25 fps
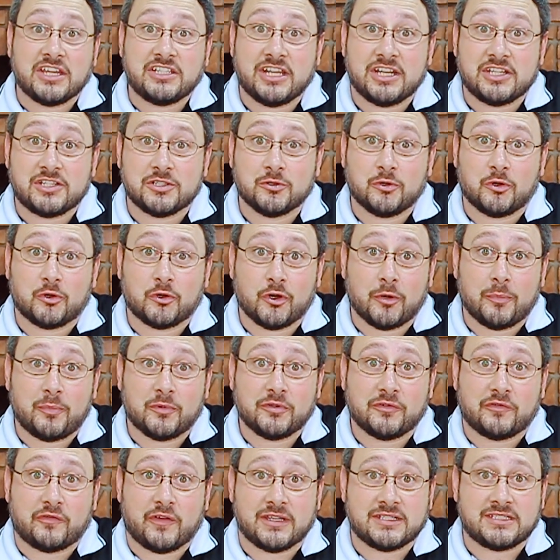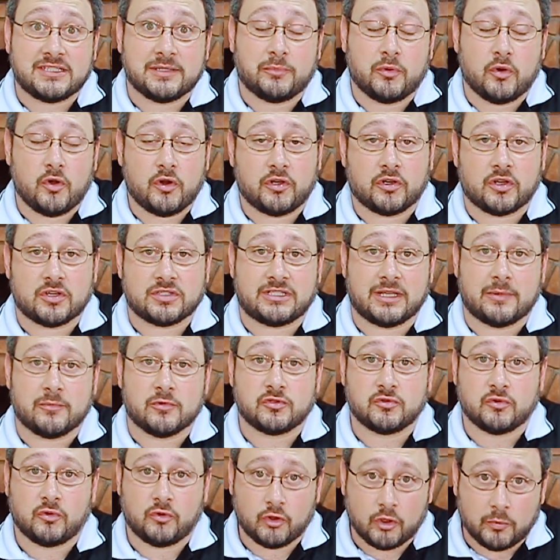a gente no grupo do Facebook, nós
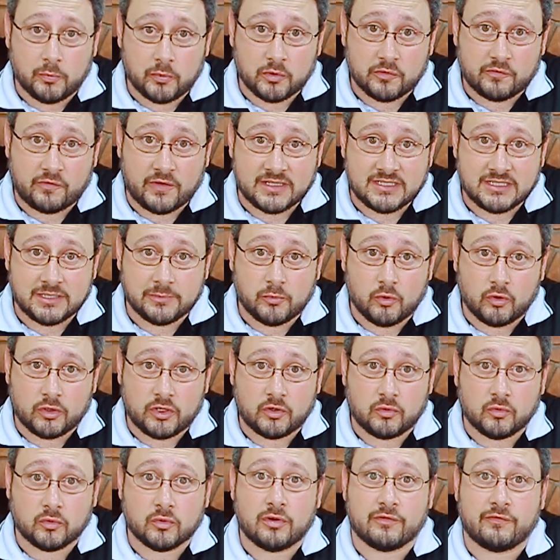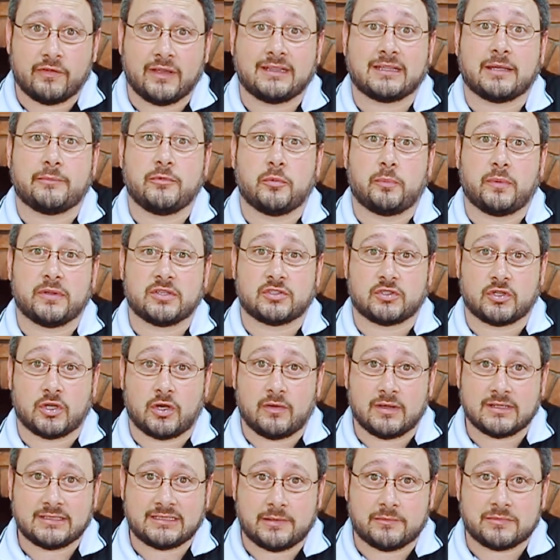temos um grupo no Facebook com 90 mil
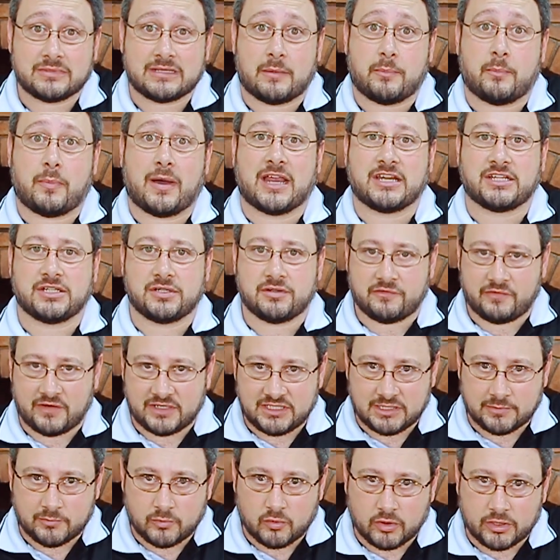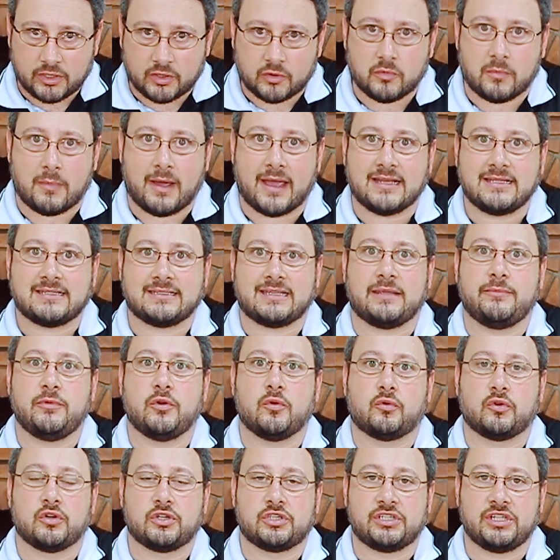pessoas, temos a página no Facebook com mais de 100 mil
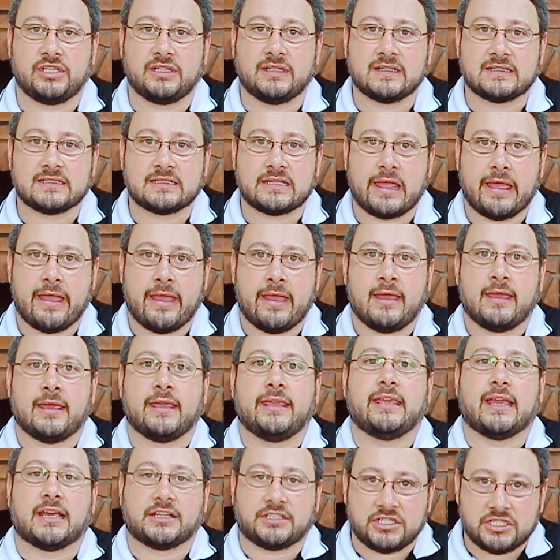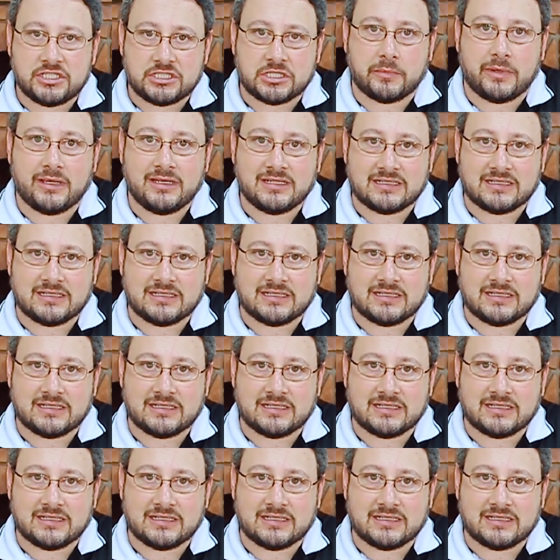curtidas. E a gente também